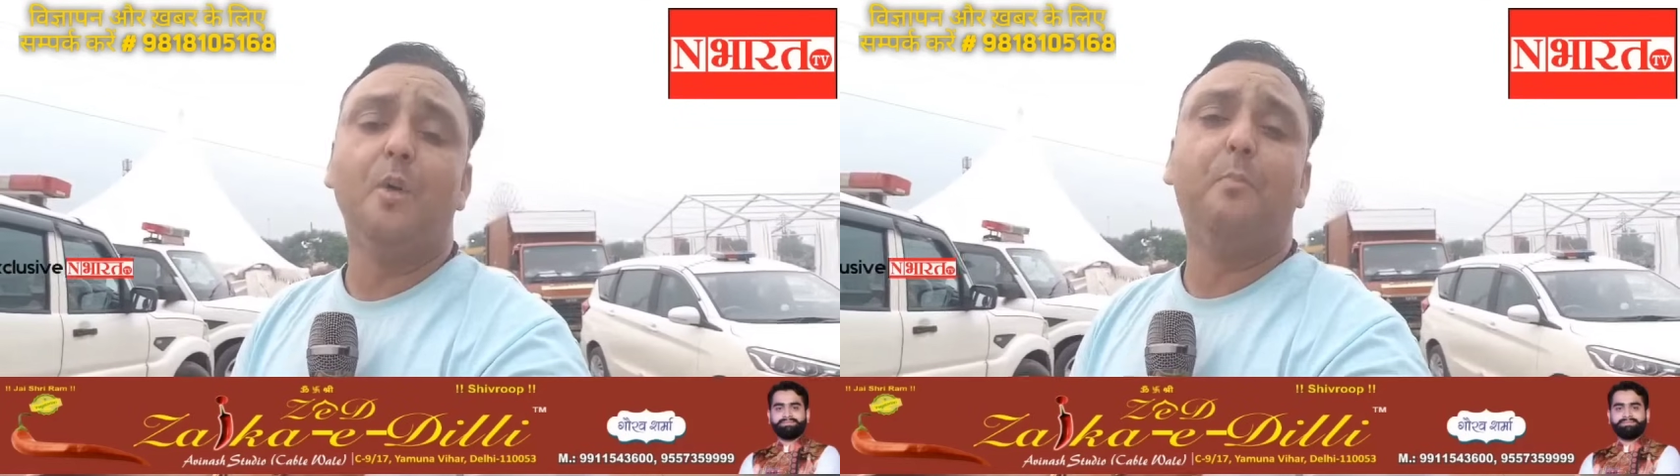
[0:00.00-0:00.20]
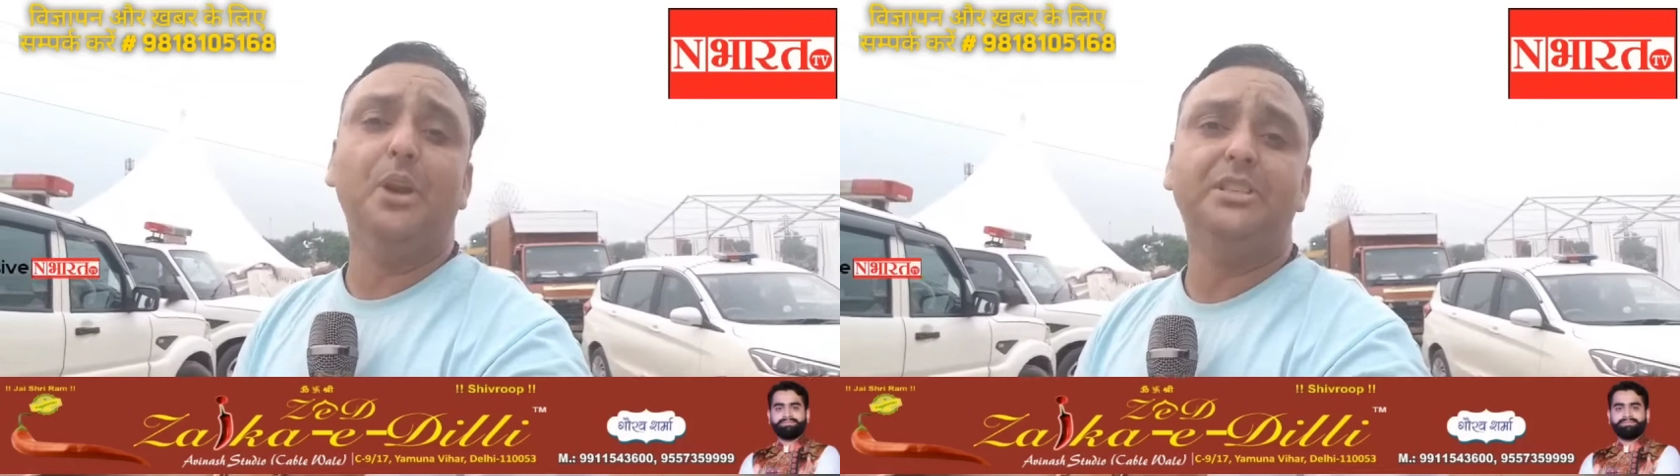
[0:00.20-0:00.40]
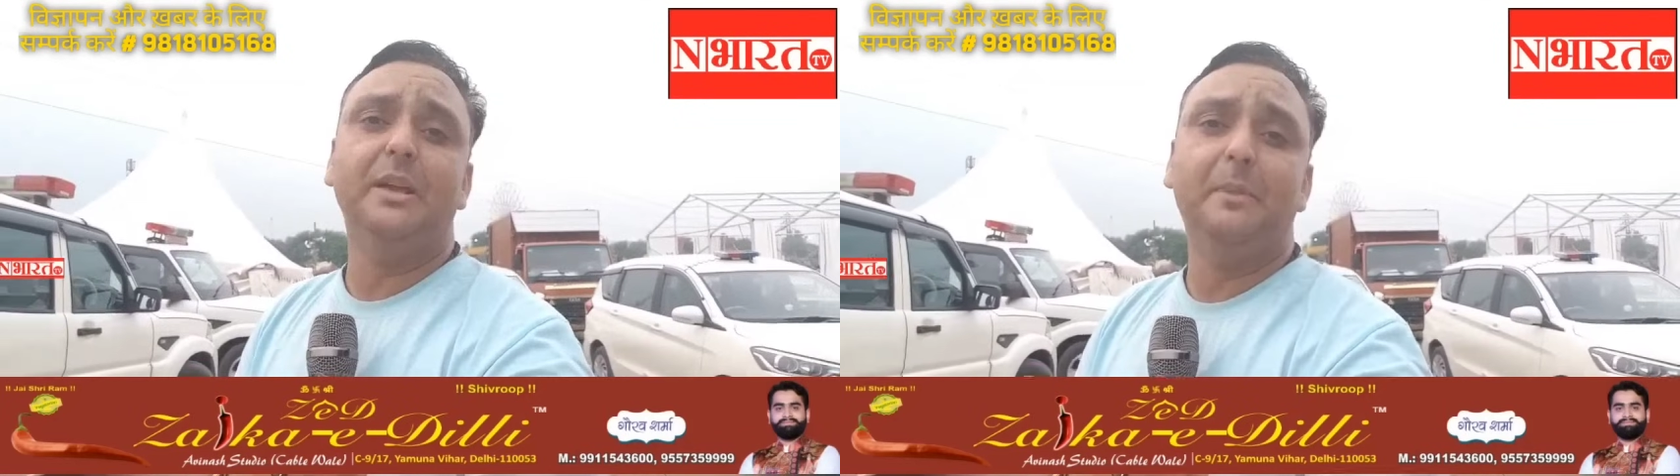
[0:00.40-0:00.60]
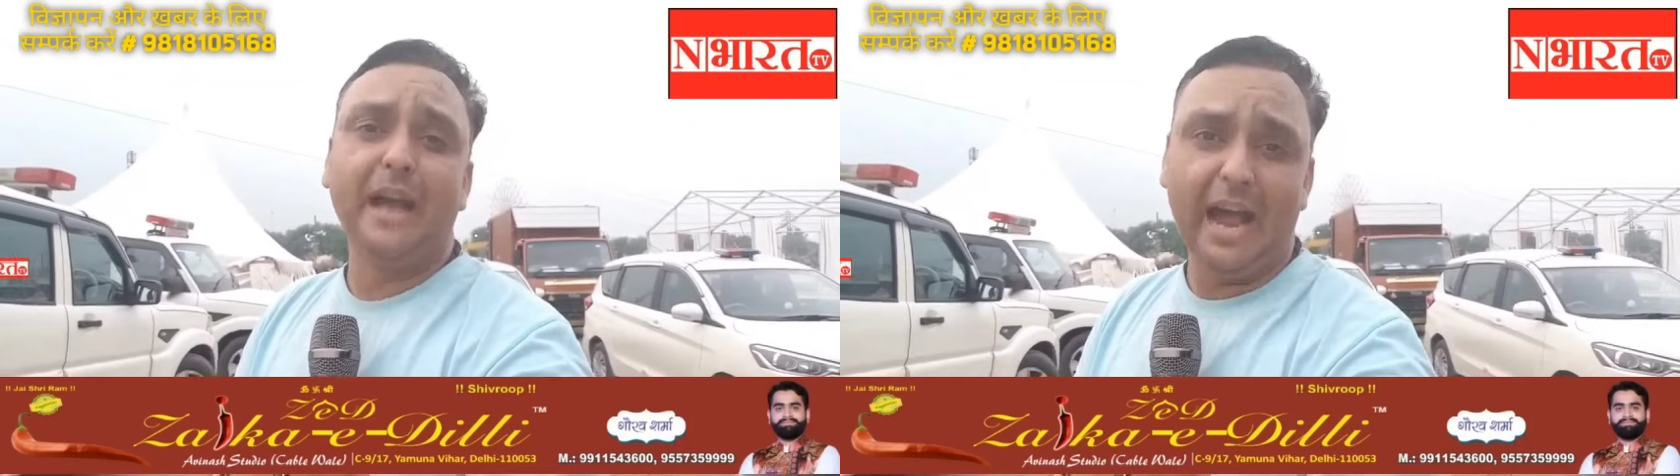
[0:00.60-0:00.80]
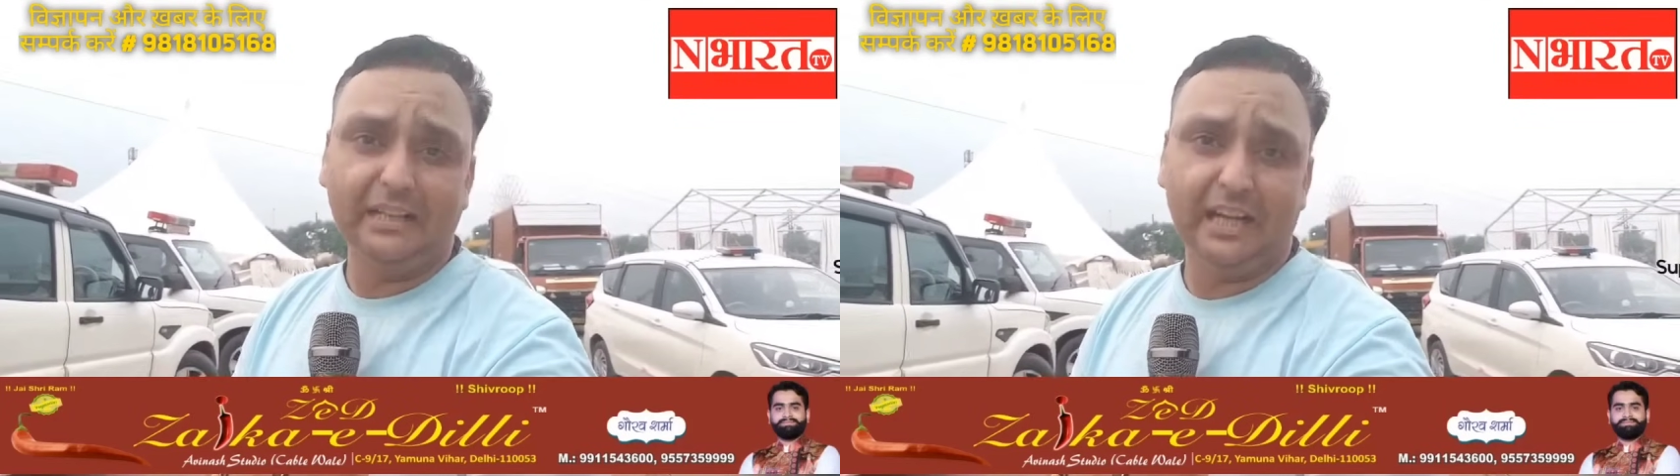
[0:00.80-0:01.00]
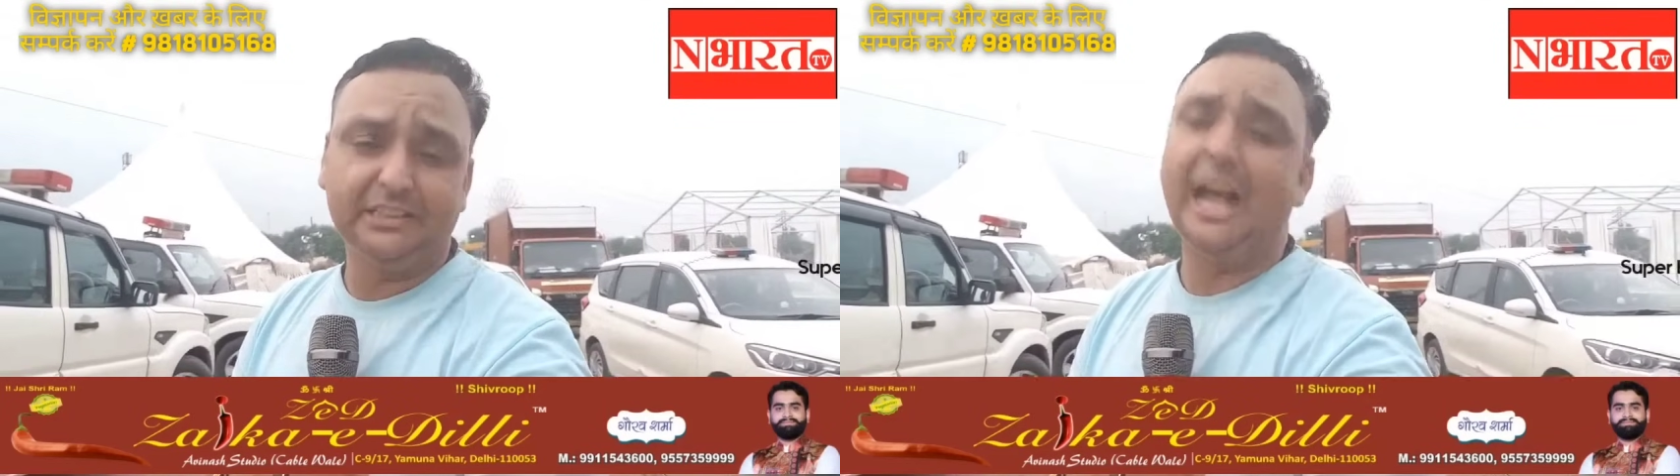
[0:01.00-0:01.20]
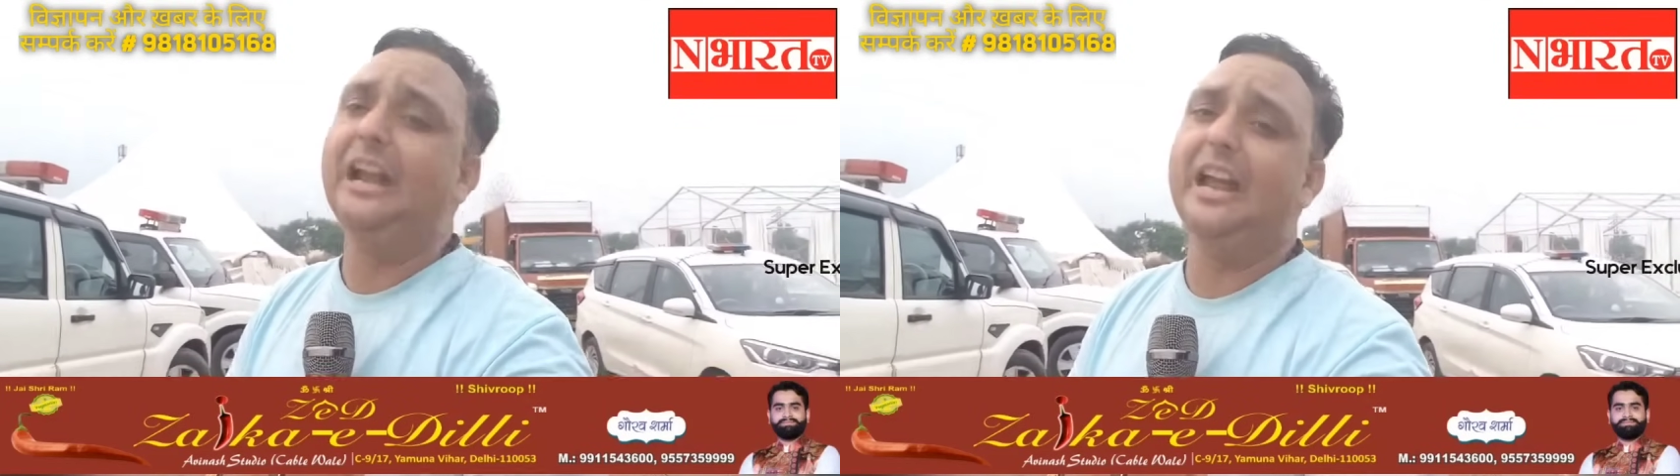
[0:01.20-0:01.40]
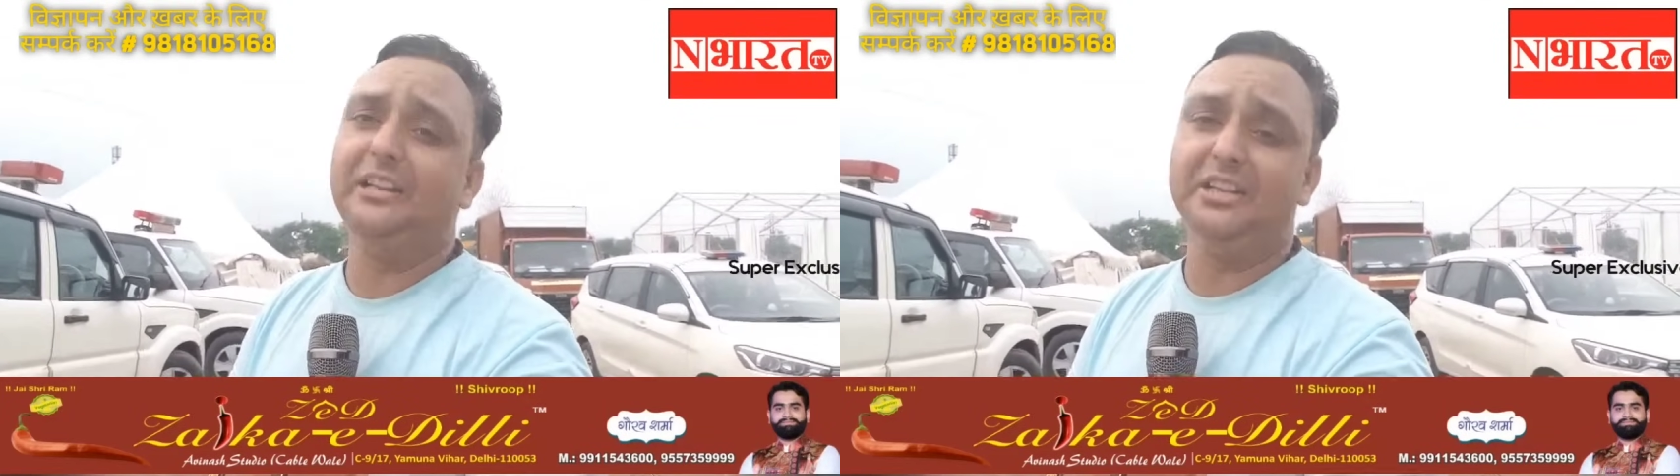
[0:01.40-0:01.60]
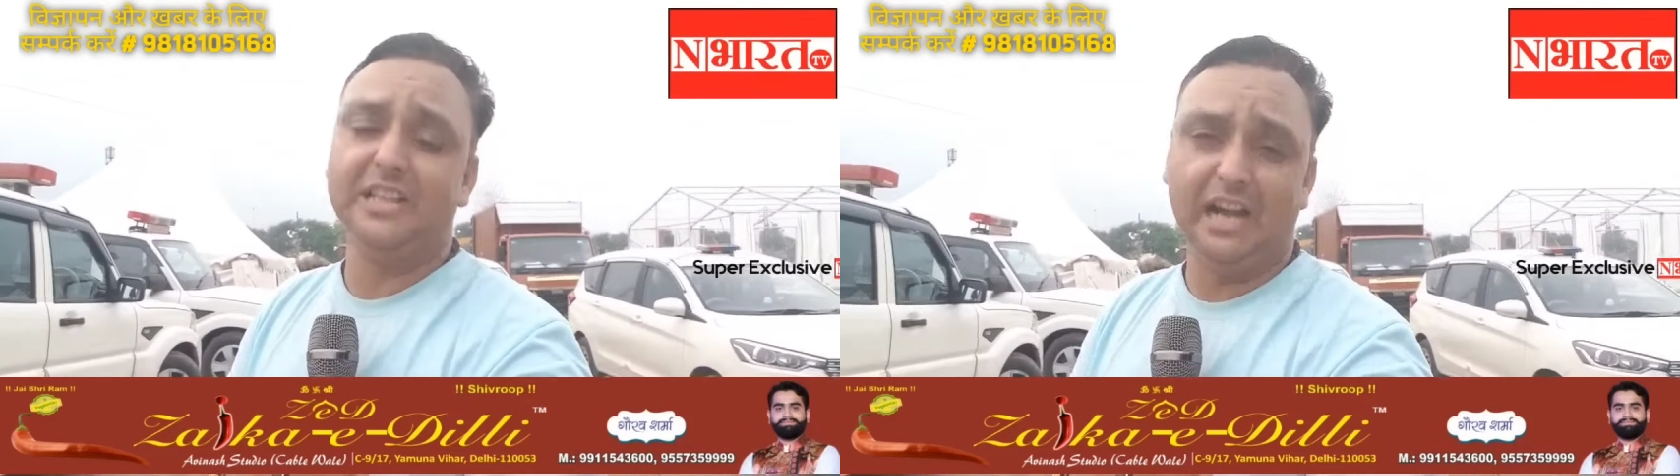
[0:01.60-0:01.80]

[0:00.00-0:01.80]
को पुलिस ने बिठाया था थाने ले